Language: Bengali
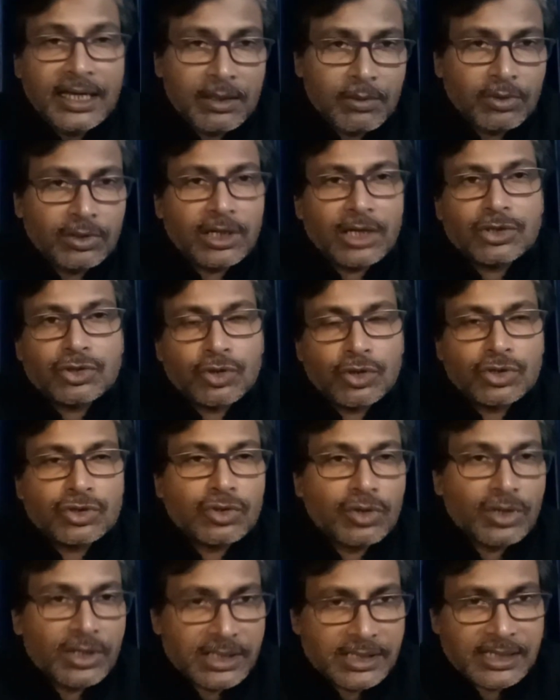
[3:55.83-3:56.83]
এবং তার সঙ্গে
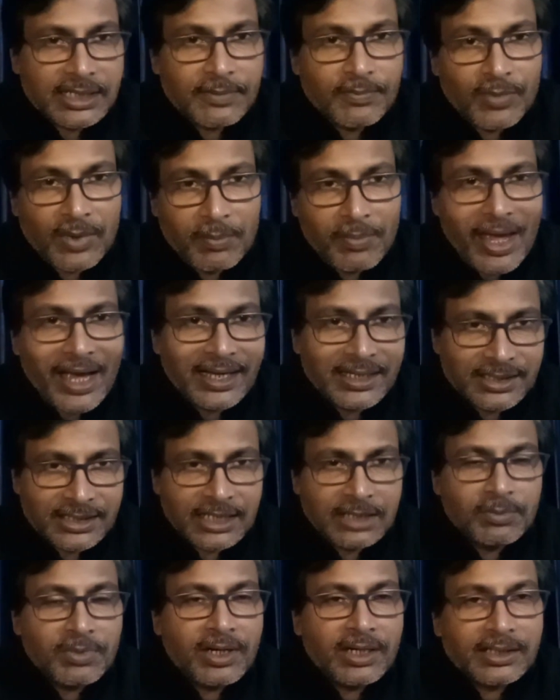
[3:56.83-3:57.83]
সঙ্গে যে ব্যাঙ্ক
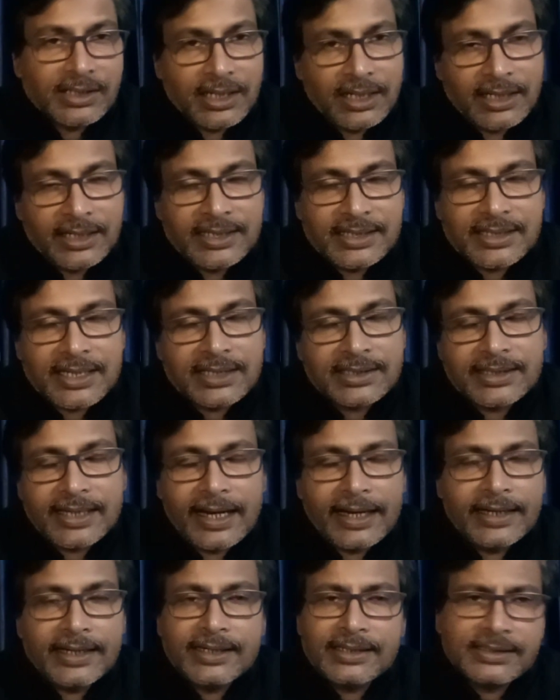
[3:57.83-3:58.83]
স্টেটমেন্ট টিচার
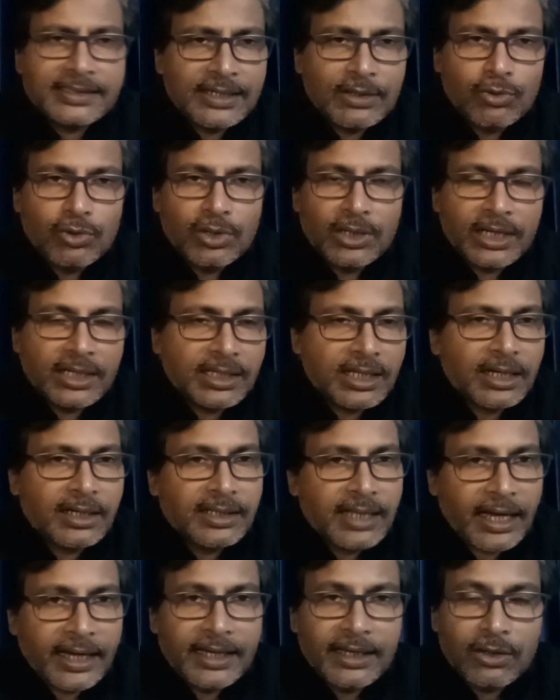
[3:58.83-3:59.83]
স্যালারি সেগুলিকে তারা
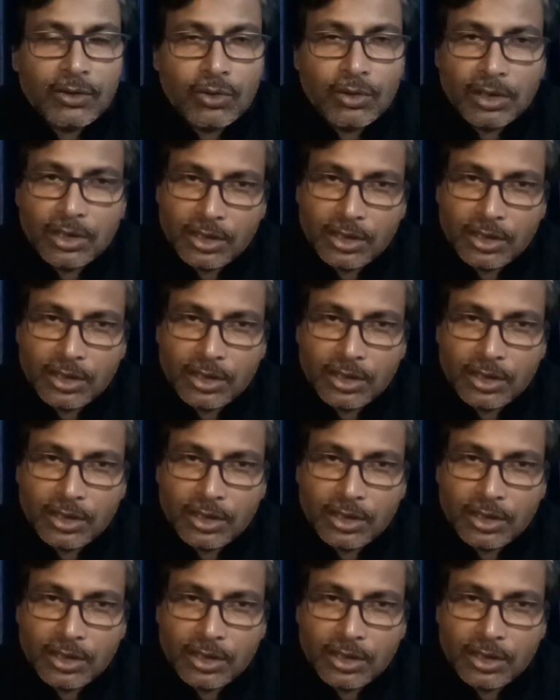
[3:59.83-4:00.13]
দাখিল